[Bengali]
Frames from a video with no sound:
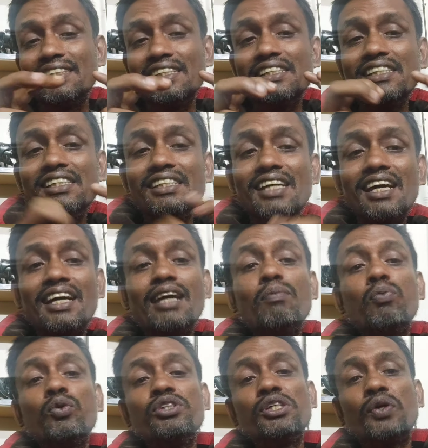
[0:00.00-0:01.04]
জিনিসটাকেই
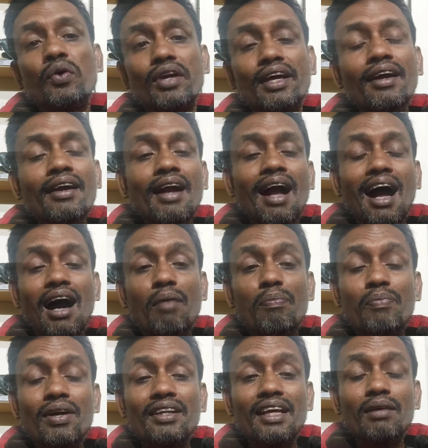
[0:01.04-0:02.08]
পুঁজি করে
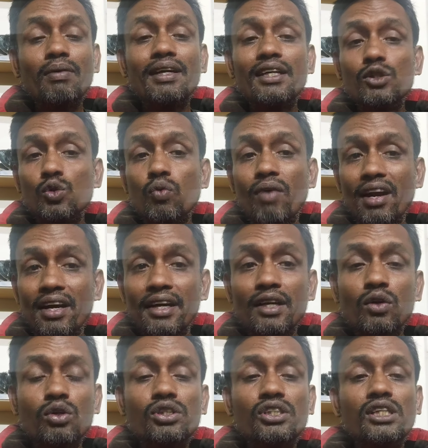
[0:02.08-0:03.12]
আপনার দেখবেন কিছু
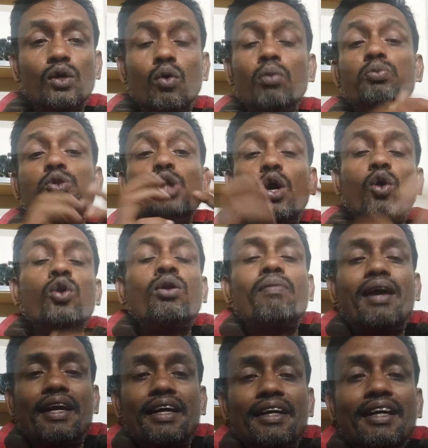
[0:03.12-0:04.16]
মার্কেটিং হচ্ছে খুব জঘন্য
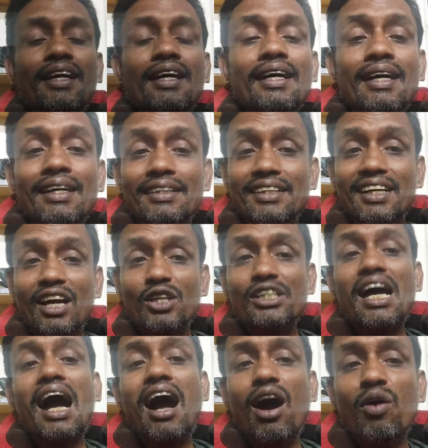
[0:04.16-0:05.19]
মার্কেটিং যেটা
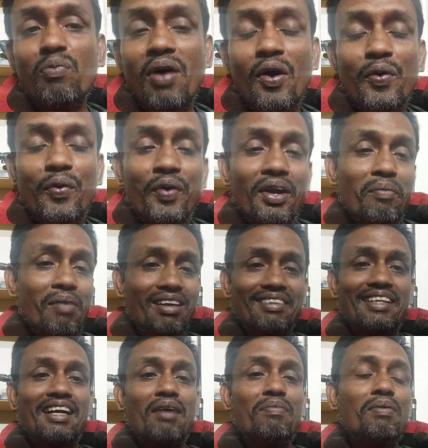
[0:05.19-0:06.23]
হচ্ছে হাউমাউ করে
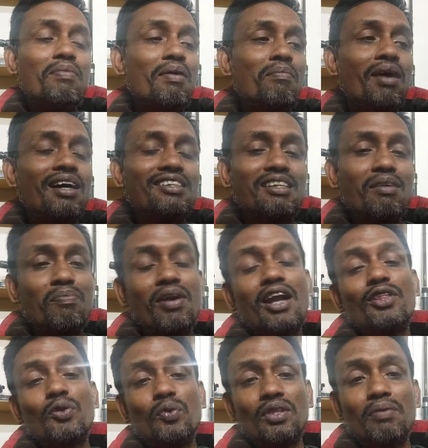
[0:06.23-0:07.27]
মাছে খাবে বা মাছ আপনারা
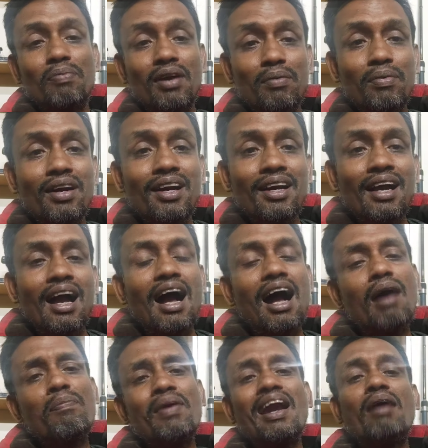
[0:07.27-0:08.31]
ধরতে পারবেন
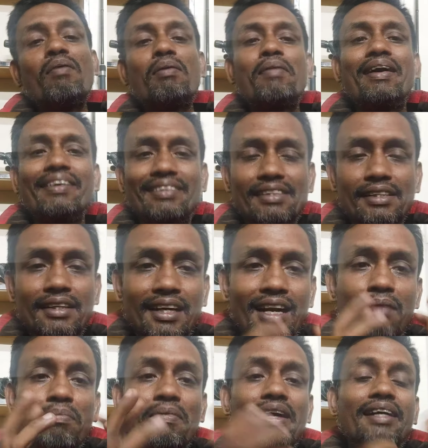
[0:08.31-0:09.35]
আপনারা আমার মেডিসিন
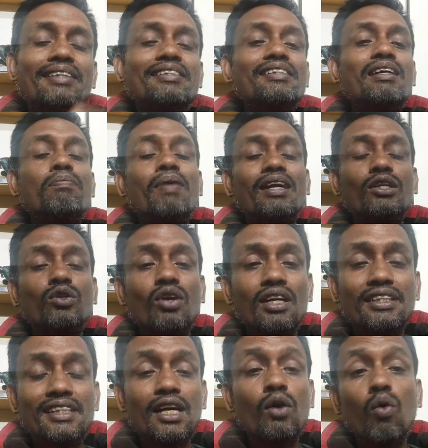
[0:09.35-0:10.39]
কেনেন মেডিসিনটা পানির
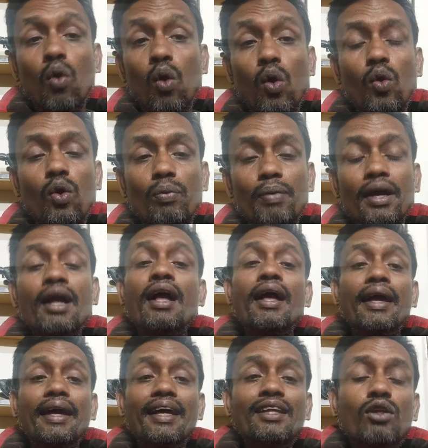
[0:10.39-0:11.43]
তলে যে গ্লো করবে
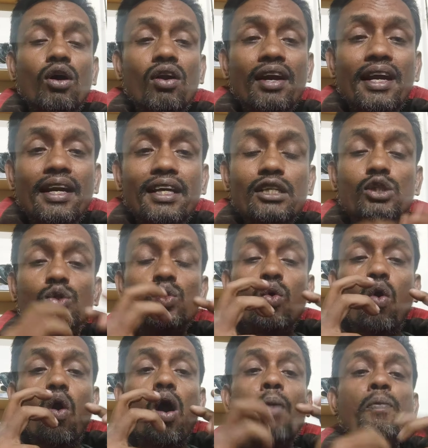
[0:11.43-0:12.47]
এই ধরনের কিছু
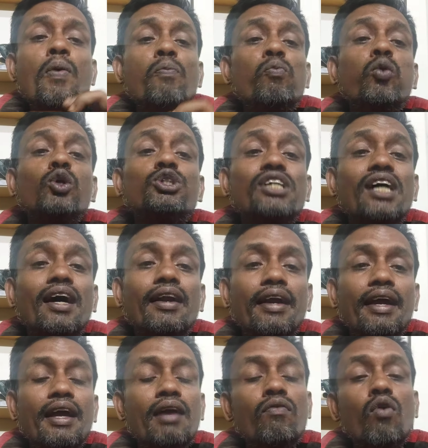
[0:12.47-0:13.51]
অপপ্রচার
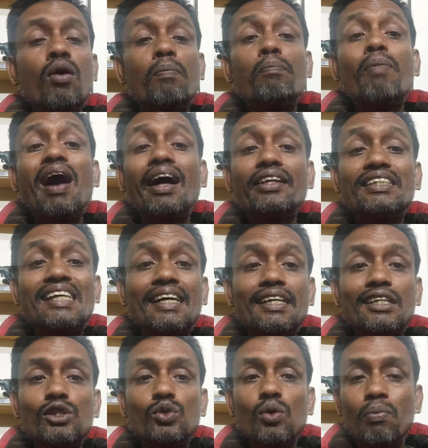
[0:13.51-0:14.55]
এবং বাজে
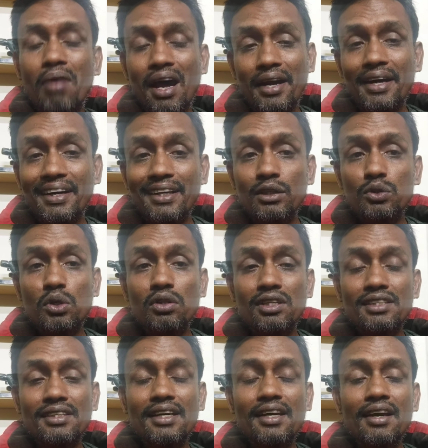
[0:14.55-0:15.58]
কিছু মার্কেটিং
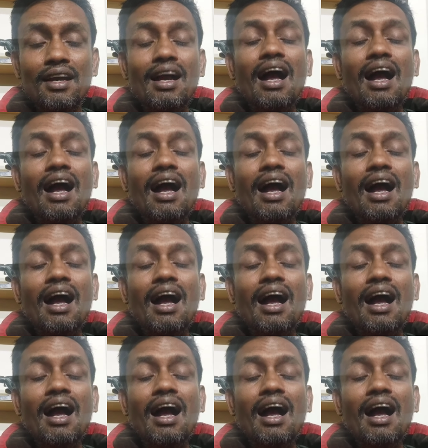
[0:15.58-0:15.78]
চলতেছে